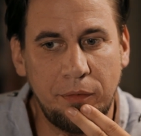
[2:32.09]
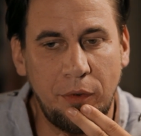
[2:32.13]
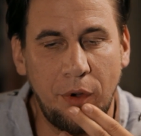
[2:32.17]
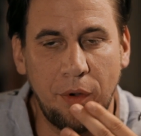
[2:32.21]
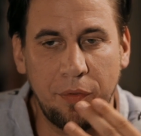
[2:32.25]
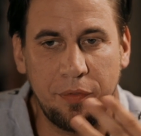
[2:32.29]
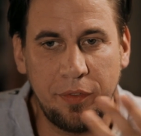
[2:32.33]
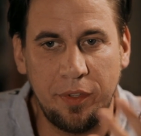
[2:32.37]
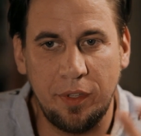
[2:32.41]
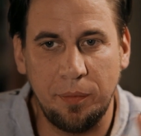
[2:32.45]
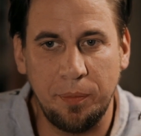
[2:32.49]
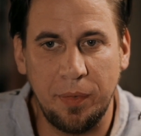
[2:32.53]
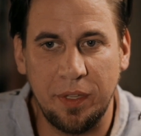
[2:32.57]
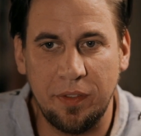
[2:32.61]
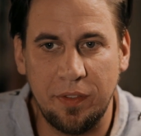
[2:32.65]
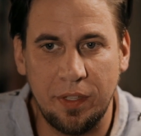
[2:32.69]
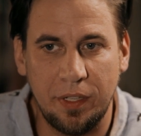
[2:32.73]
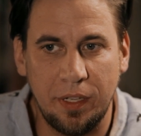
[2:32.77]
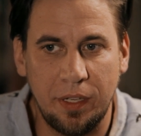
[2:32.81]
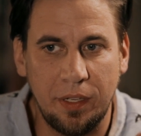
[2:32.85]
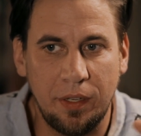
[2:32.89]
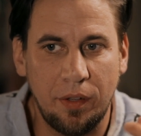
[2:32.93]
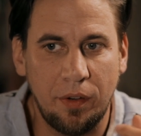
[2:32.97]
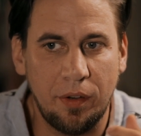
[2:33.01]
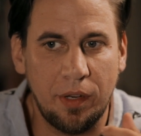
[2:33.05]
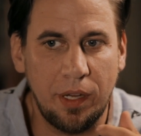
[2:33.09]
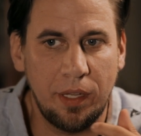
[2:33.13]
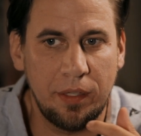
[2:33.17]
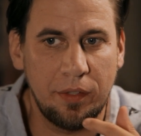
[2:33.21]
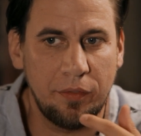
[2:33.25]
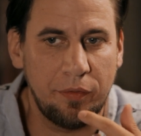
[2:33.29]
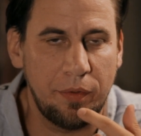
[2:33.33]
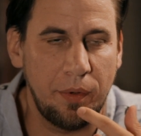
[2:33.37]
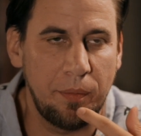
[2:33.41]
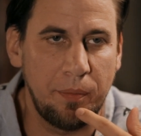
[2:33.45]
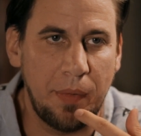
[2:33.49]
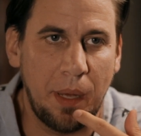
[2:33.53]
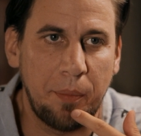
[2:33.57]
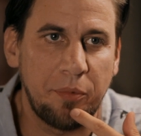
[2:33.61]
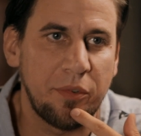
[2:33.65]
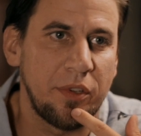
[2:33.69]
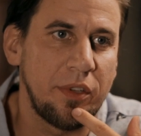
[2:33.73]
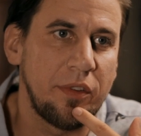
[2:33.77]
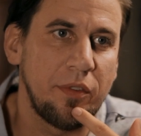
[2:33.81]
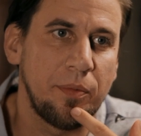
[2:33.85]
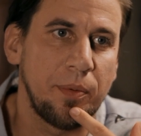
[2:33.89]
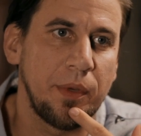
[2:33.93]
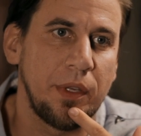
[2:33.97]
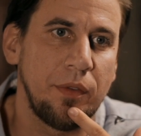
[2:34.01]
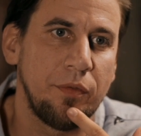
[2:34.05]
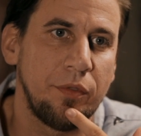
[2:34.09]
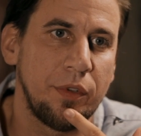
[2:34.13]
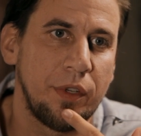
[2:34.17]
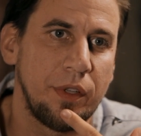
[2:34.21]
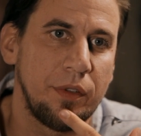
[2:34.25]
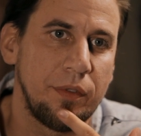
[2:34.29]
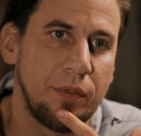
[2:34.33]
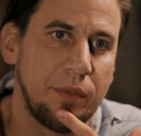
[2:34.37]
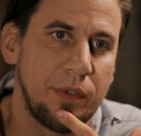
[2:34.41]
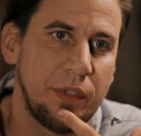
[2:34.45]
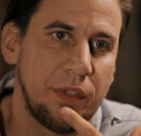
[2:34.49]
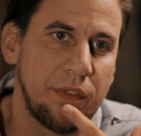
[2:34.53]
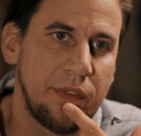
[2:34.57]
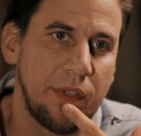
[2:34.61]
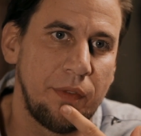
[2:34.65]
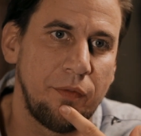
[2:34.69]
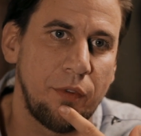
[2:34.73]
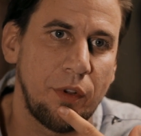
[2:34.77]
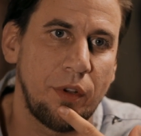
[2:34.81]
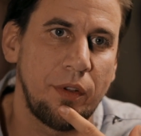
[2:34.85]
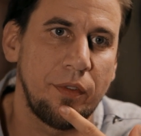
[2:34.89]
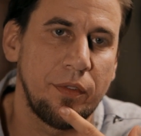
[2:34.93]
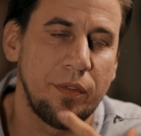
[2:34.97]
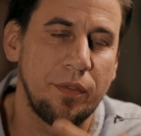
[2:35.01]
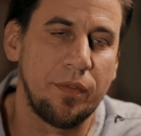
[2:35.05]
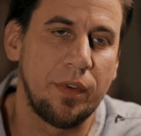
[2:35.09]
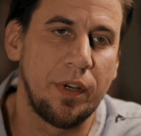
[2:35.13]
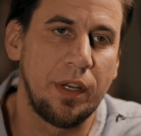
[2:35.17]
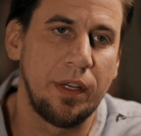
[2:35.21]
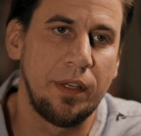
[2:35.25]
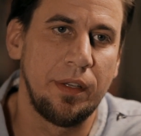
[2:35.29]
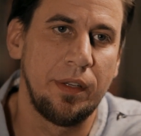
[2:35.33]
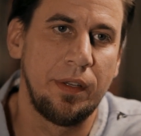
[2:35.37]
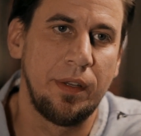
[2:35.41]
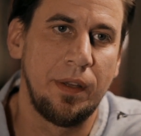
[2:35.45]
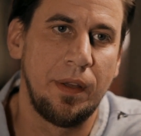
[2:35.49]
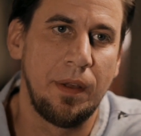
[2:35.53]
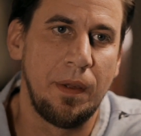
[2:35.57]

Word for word: oft sieht man es ja dann auch an, vom Abschiedsbrief oder so, dass es dann wirklich so war.